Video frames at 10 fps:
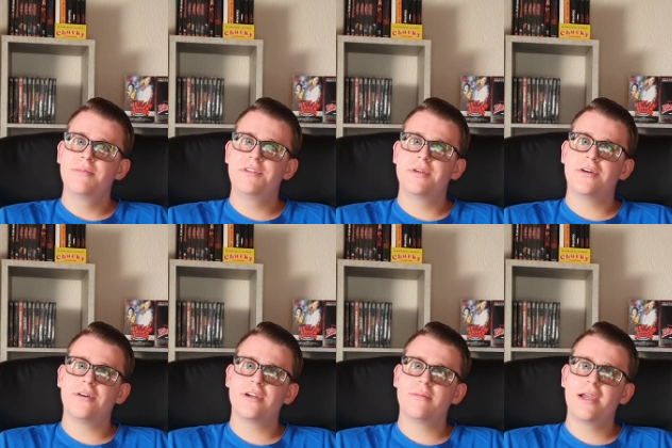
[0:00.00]
Mich würde
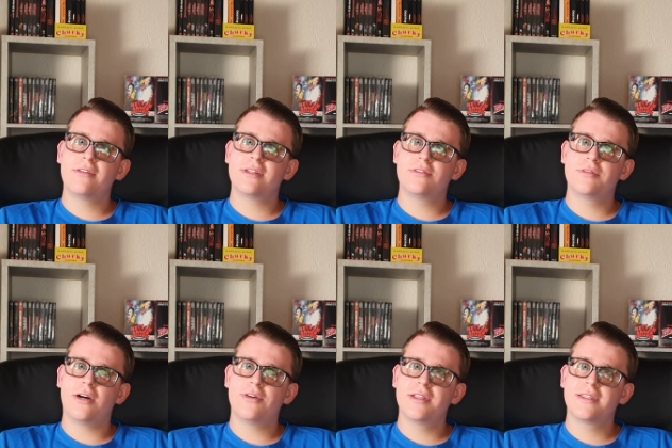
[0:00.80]
eure Meinung dazu
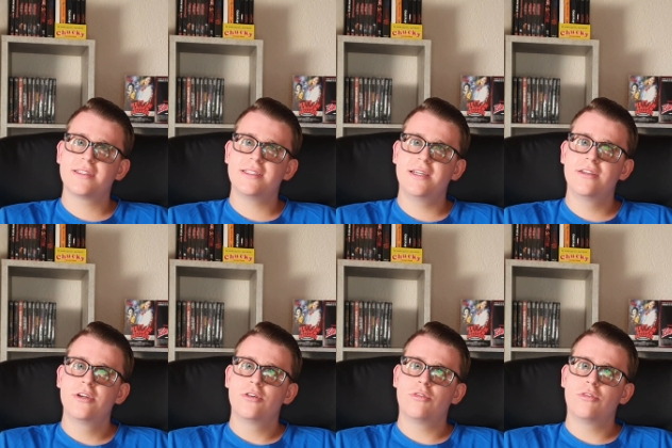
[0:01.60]
auch interessieren.